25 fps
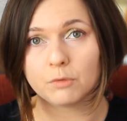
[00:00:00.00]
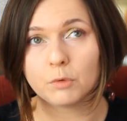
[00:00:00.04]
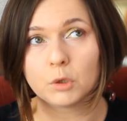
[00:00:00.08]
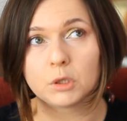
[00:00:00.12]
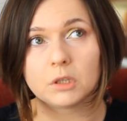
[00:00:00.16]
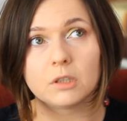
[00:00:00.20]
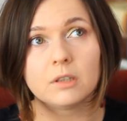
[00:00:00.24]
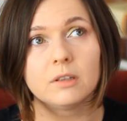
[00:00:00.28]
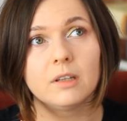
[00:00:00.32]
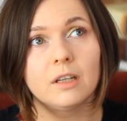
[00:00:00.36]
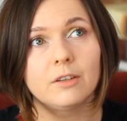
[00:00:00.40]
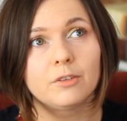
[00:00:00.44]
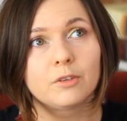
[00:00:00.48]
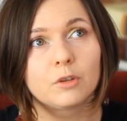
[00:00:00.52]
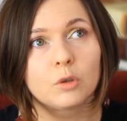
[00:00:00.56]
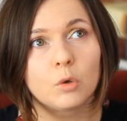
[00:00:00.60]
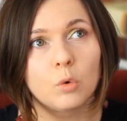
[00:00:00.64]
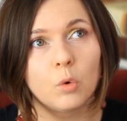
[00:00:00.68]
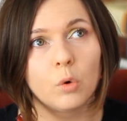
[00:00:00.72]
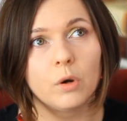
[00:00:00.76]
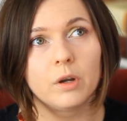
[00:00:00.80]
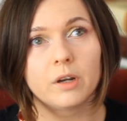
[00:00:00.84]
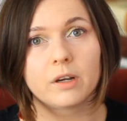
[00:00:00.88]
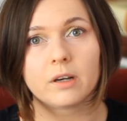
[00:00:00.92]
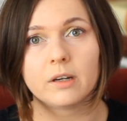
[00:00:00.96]
Вот
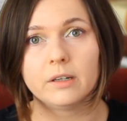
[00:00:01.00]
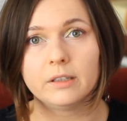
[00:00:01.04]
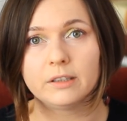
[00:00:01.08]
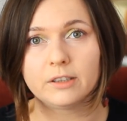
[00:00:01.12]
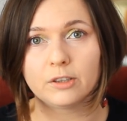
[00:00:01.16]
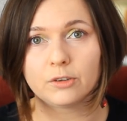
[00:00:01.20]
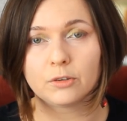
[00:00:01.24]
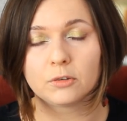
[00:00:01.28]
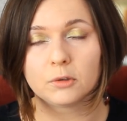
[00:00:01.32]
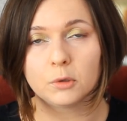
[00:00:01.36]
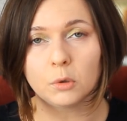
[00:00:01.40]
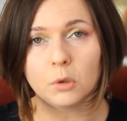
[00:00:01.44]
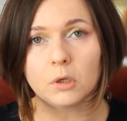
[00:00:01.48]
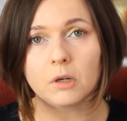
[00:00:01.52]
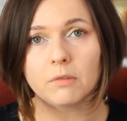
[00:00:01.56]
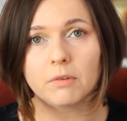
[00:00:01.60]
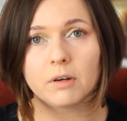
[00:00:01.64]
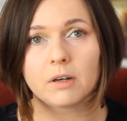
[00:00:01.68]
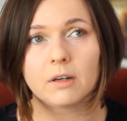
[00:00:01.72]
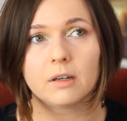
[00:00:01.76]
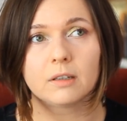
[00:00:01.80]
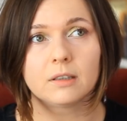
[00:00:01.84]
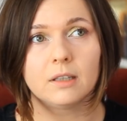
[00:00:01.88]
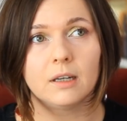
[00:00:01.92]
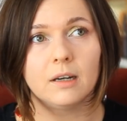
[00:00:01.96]
насколько это здорово,
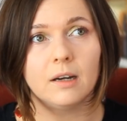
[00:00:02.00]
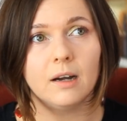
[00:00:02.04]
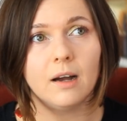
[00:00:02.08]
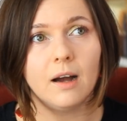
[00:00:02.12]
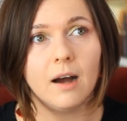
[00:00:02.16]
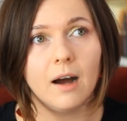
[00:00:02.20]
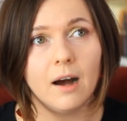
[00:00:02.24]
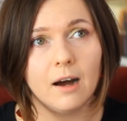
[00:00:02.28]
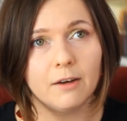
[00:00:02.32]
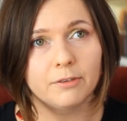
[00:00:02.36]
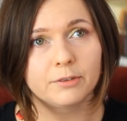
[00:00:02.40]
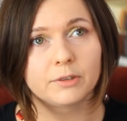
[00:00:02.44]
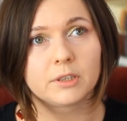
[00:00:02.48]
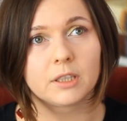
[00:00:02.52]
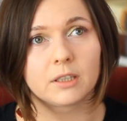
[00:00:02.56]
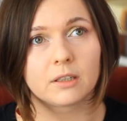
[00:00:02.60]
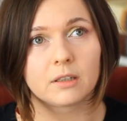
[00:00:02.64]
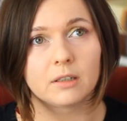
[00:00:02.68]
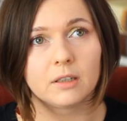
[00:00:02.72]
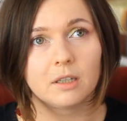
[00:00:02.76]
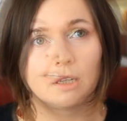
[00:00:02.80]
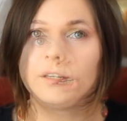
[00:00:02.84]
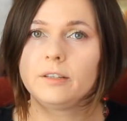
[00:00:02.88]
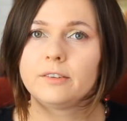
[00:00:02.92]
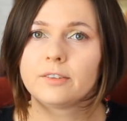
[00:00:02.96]
когда автор
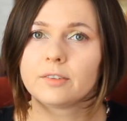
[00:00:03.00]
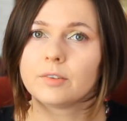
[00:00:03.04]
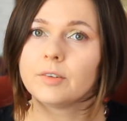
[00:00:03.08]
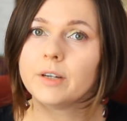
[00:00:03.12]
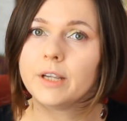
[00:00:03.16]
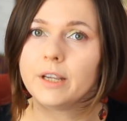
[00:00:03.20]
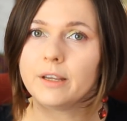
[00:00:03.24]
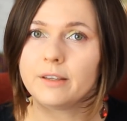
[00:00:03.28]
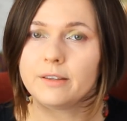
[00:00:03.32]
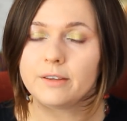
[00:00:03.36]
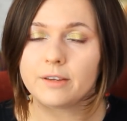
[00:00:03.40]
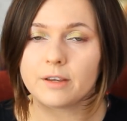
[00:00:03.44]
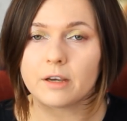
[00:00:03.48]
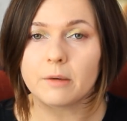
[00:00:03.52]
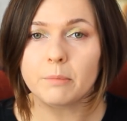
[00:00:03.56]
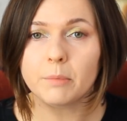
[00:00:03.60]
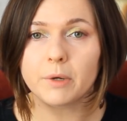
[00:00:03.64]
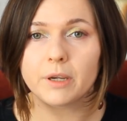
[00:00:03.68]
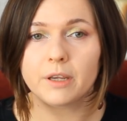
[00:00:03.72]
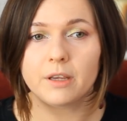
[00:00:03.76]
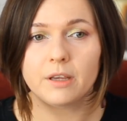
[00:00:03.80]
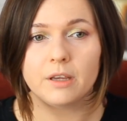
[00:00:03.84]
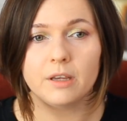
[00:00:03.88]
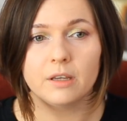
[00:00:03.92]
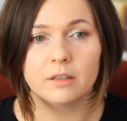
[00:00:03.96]
горит своей
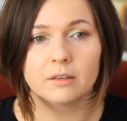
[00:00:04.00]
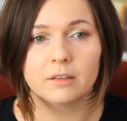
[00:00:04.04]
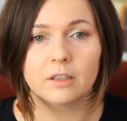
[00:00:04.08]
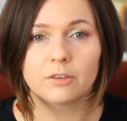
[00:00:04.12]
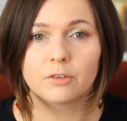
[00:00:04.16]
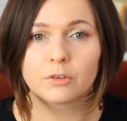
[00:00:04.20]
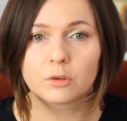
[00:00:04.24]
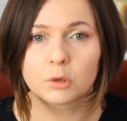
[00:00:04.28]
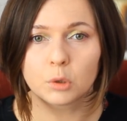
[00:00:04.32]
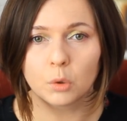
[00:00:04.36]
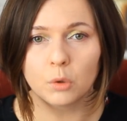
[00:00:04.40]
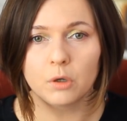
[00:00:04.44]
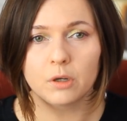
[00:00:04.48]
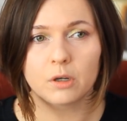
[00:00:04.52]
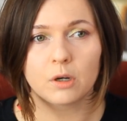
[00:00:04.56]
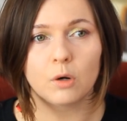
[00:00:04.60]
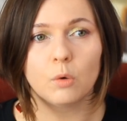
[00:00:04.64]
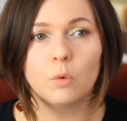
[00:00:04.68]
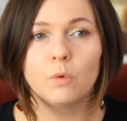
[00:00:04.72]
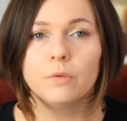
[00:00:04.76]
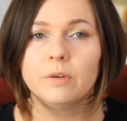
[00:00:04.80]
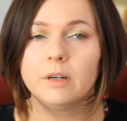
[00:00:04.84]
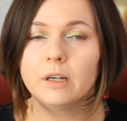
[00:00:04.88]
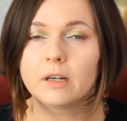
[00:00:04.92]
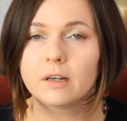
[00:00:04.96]
темой и настолько
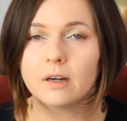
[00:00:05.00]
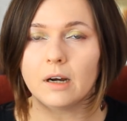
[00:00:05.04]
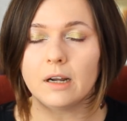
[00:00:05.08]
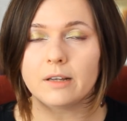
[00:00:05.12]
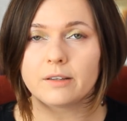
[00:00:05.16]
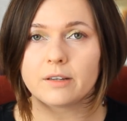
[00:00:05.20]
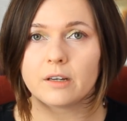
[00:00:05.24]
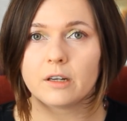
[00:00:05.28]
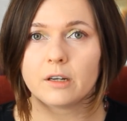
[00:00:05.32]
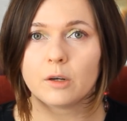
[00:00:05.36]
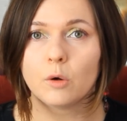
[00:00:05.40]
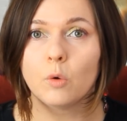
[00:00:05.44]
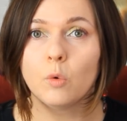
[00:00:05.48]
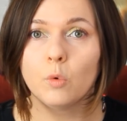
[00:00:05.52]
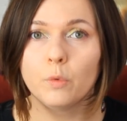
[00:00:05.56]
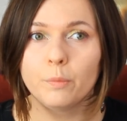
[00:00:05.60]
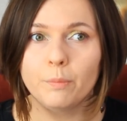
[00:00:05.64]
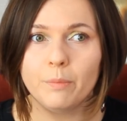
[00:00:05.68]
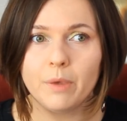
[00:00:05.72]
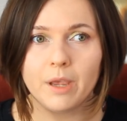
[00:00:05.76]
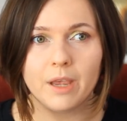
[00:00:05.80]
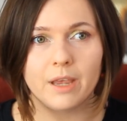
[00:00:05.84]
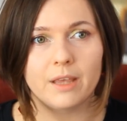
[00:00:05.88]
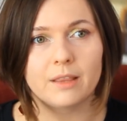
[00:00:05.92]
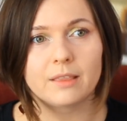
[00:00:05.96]
увлекательно
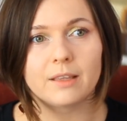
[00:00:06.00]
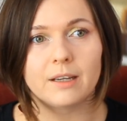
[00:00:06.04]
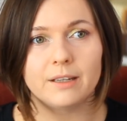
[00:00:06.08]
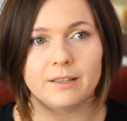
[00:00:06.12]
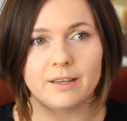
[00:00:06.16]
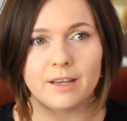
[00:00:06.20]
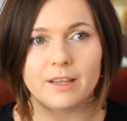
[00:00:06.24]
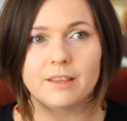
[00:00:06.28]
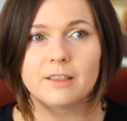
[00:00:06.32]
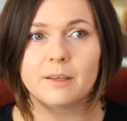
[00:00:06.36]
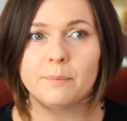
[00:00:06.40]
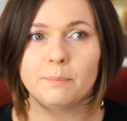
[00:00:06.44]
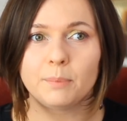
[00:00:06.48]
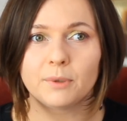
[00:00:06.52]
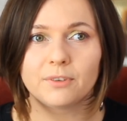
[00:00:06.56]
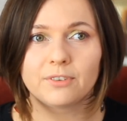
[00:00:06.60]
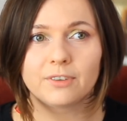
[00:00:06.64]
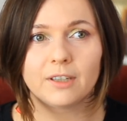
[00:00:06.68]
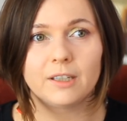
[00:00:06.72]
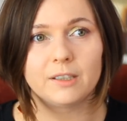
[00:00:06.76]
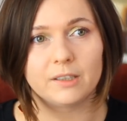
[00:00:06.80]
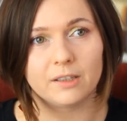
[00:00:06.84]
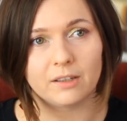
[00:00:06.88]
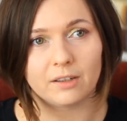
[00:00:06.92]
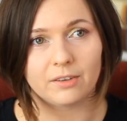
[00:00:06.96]
умеет о ней
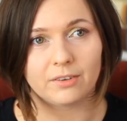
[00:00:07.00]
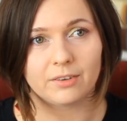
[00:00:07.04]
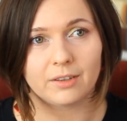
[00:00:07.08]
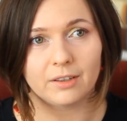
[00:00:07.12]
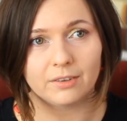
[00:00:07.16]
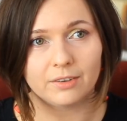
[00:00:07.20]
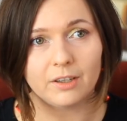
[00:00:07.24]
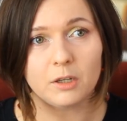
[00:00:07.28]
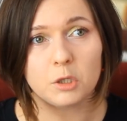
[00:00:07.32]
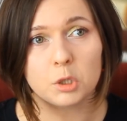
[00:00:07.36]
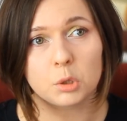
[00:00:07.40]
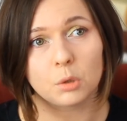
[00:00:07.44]
написать и рассказать,